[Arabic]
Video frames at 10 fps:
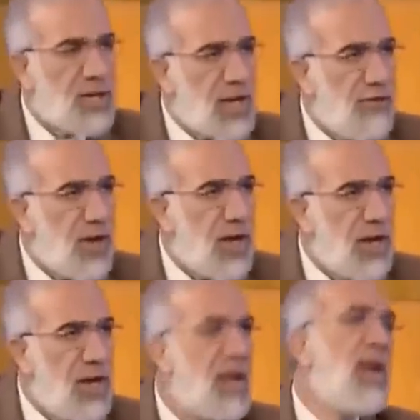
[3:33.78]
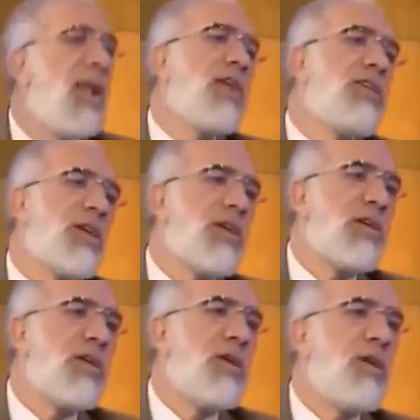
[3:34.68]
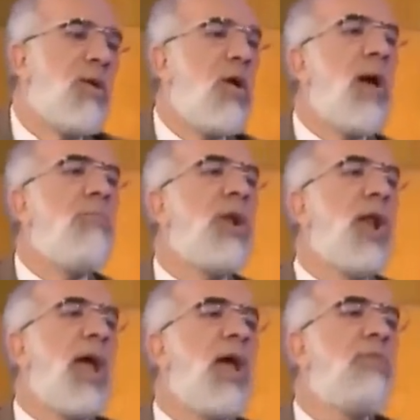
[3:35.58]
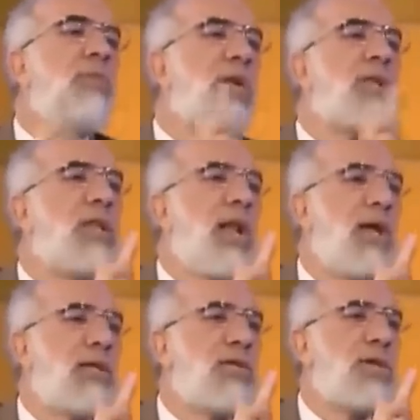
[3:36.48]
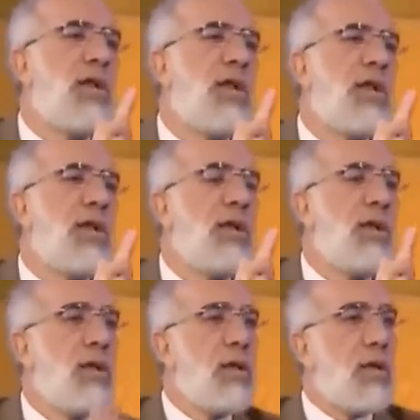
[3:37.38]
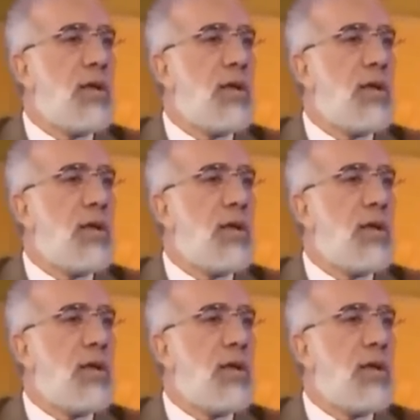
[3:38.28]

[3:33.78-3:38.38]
ازرع فيها خير لاجل خير واعمر الحياه بمرضاه الله عز وجل. فاذا